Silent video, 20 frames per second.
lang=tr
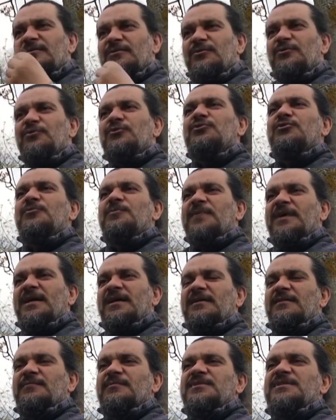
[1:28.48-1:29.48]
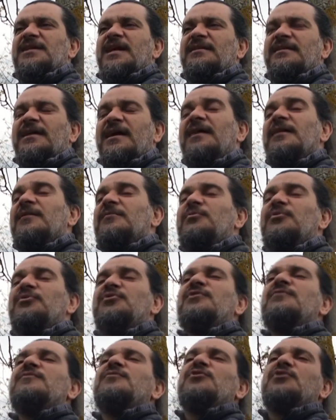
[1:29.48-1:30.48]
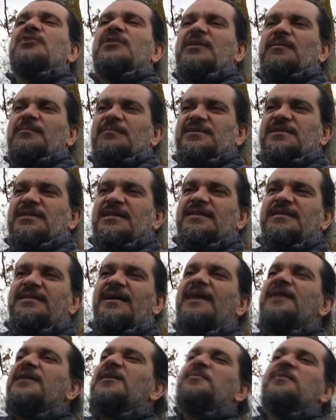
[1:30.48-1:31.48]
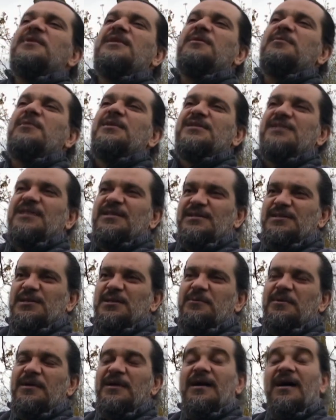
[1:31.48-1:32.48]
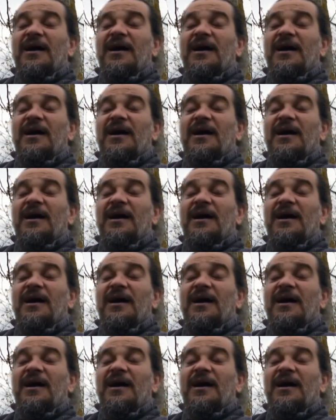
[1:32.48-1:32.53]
YouTube kanalımızdan da bütün videolarımızı takip edebileceğiniz gibi